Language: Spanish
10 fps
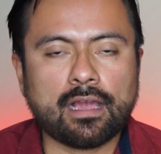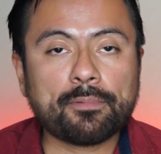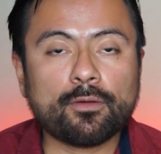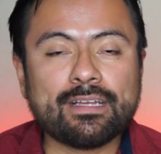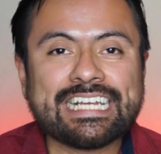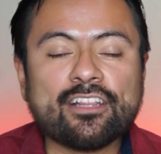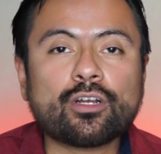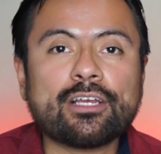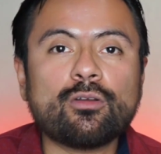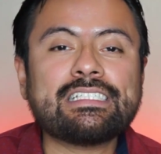
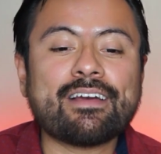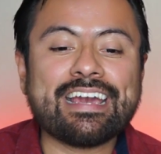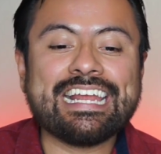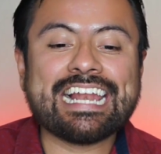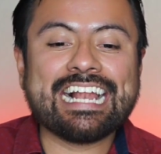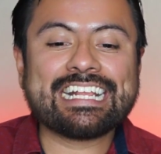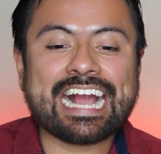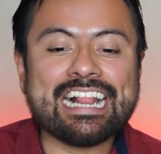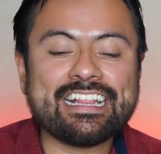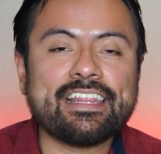Aprovechando que no estaba el
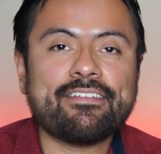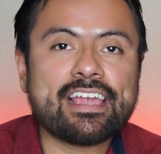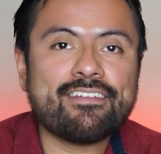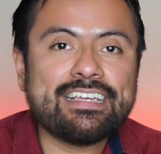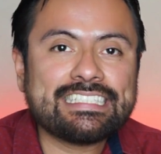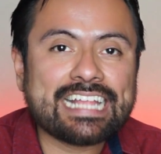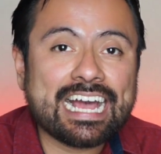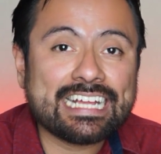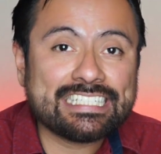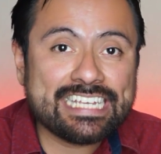alcalde de
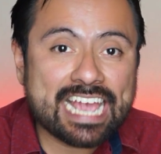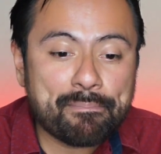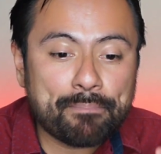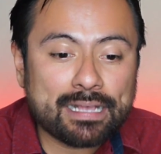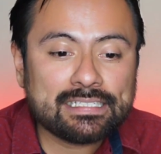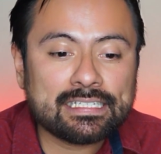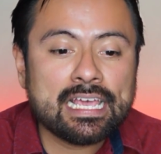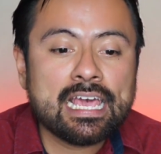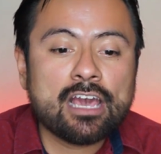Bellavista, Chiapas,